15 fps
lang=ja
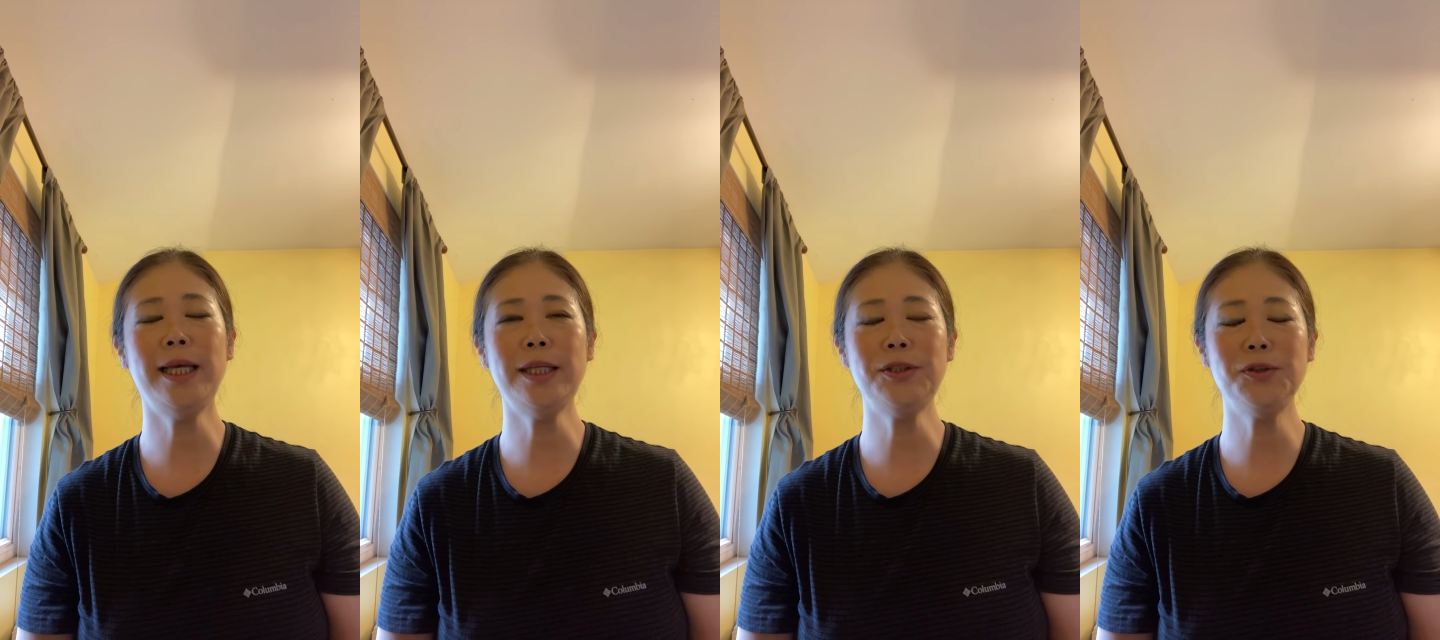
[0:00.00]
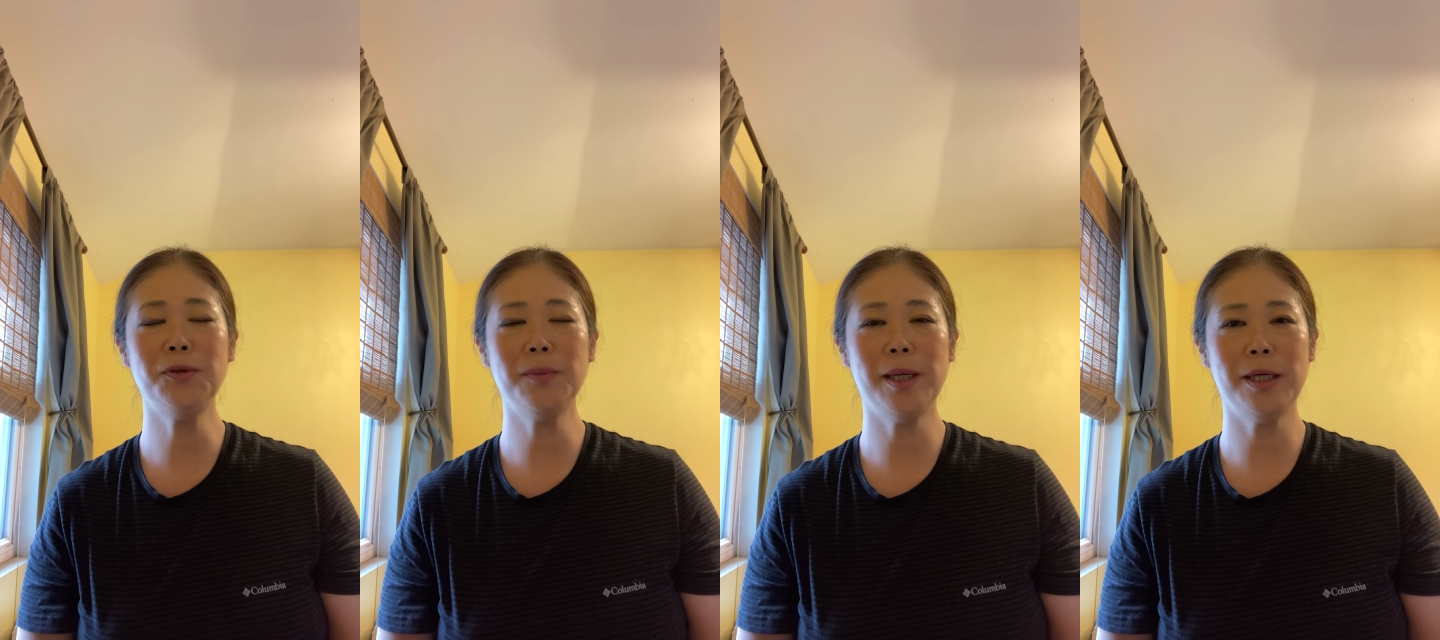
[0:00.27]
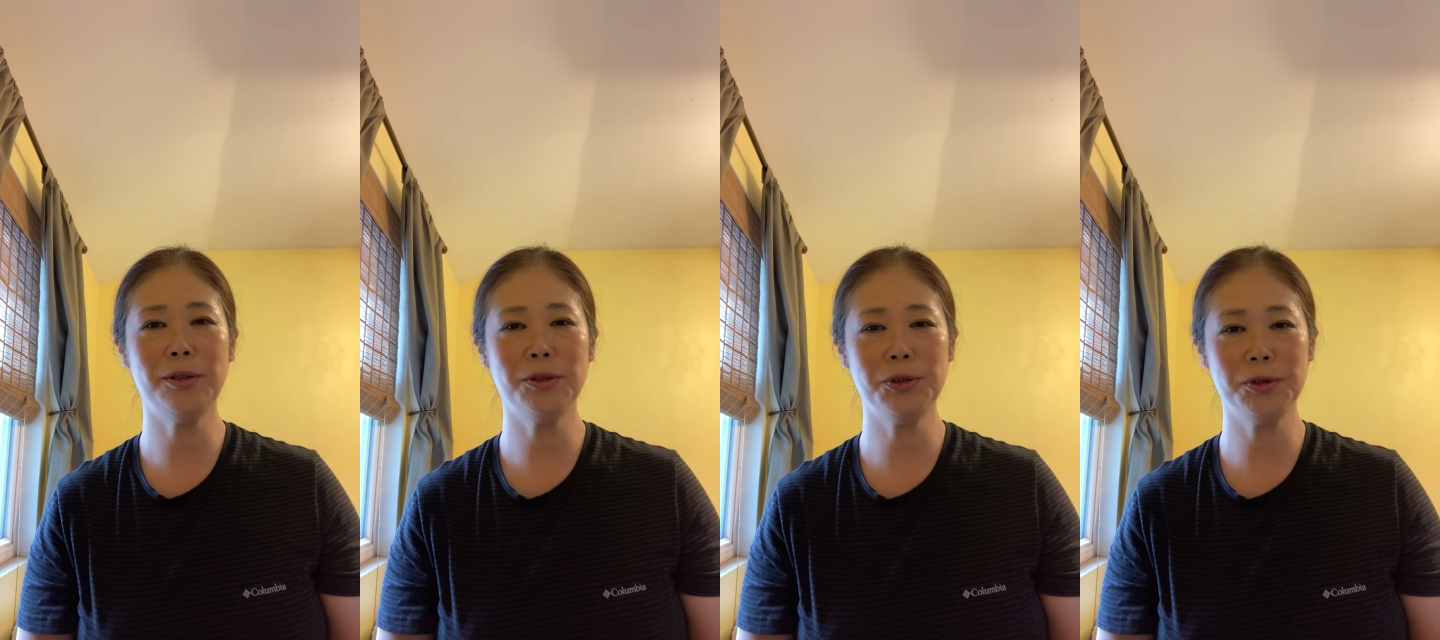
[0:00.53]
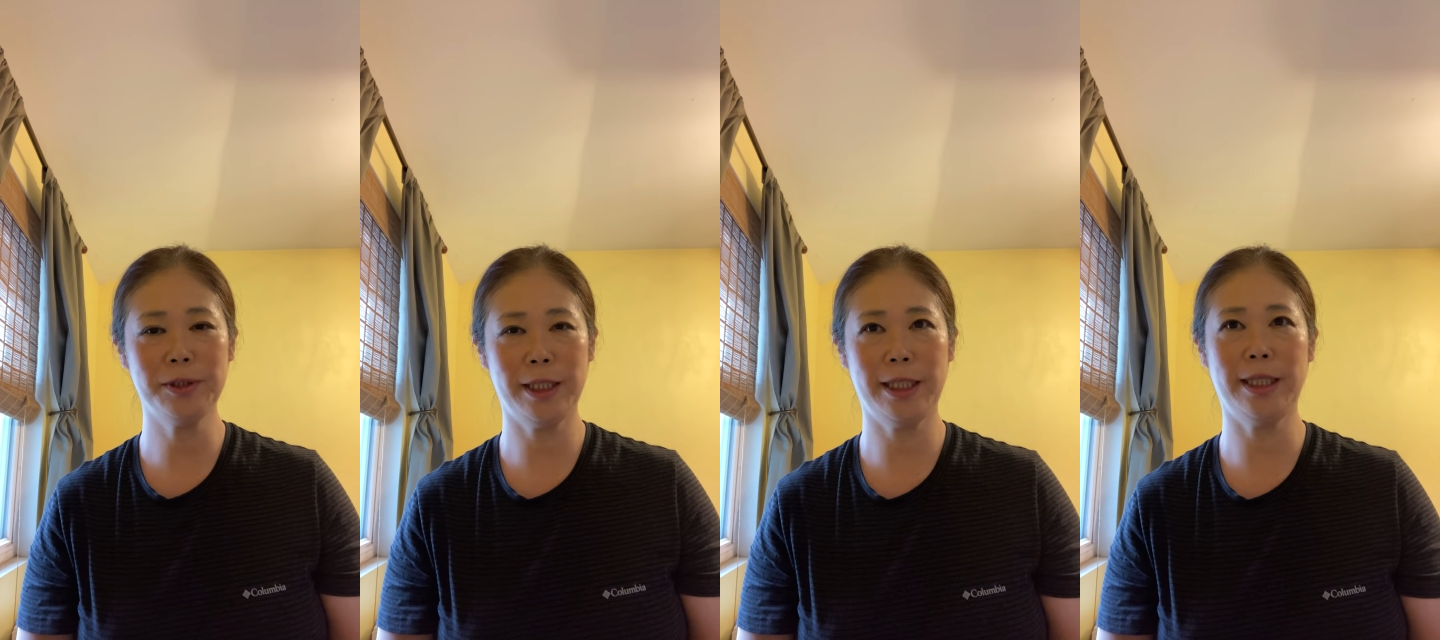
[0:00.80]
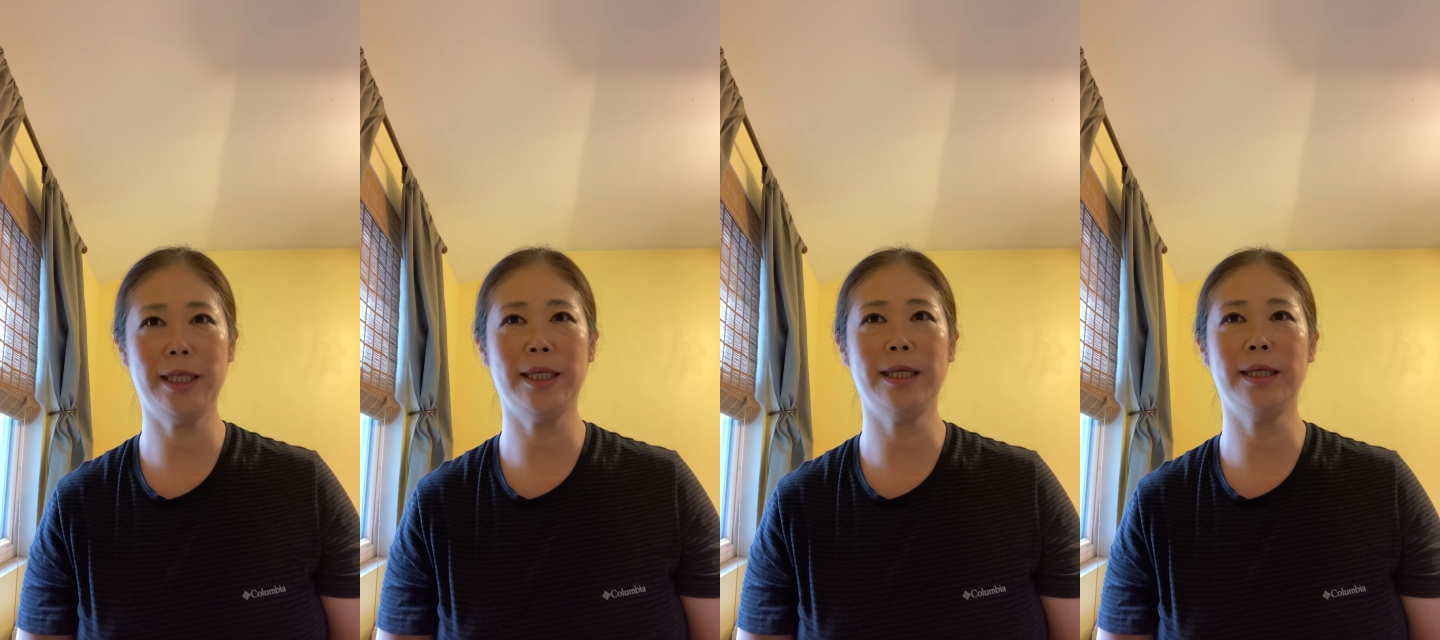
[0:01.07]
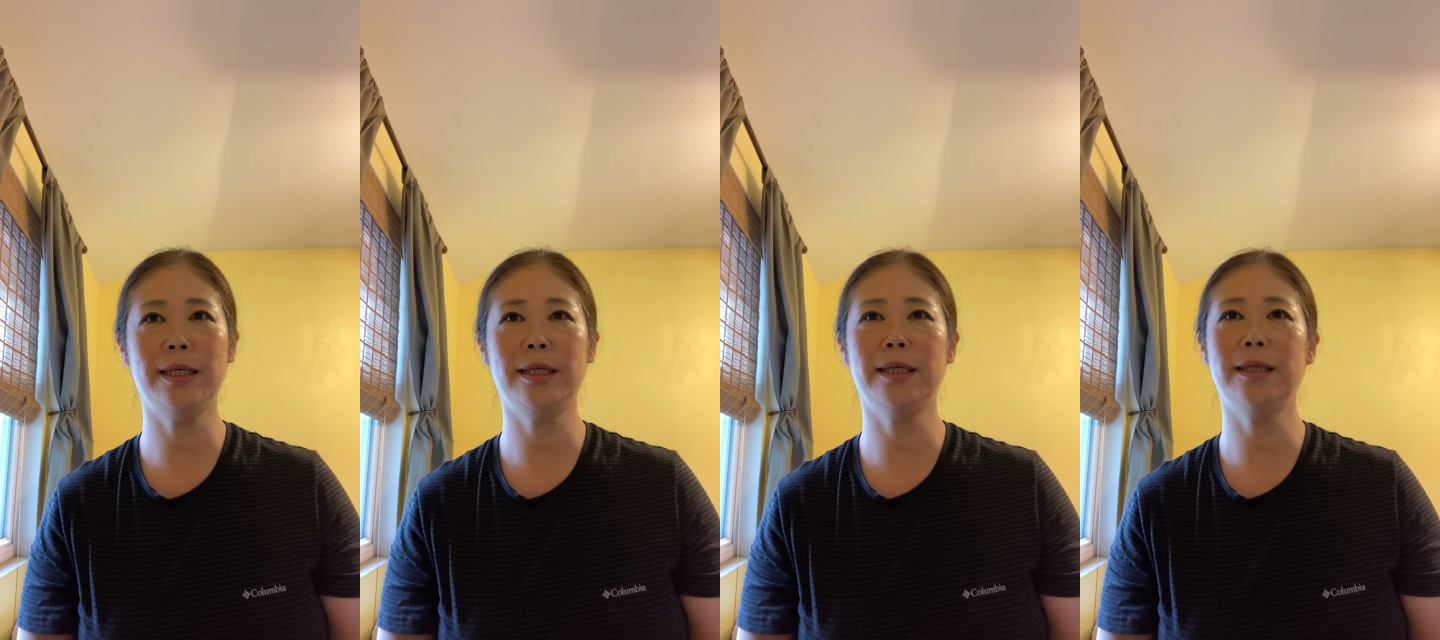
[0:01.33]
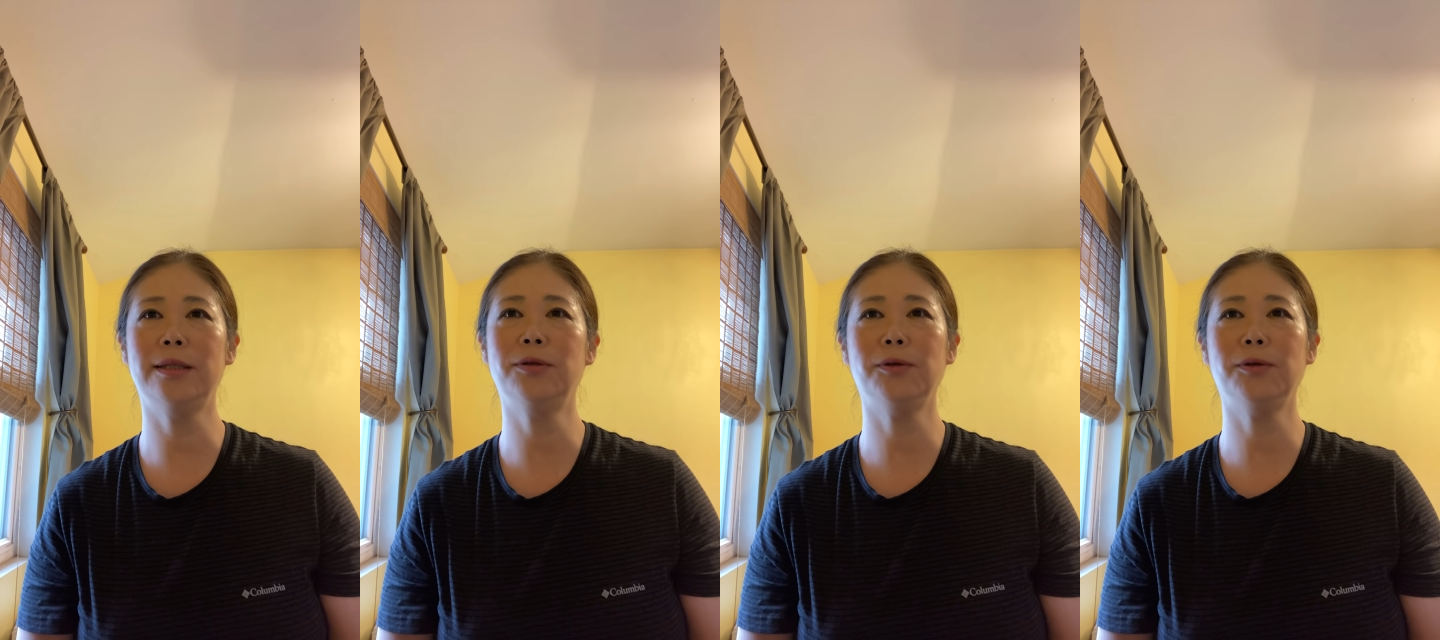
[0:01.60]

ん以上前の書籍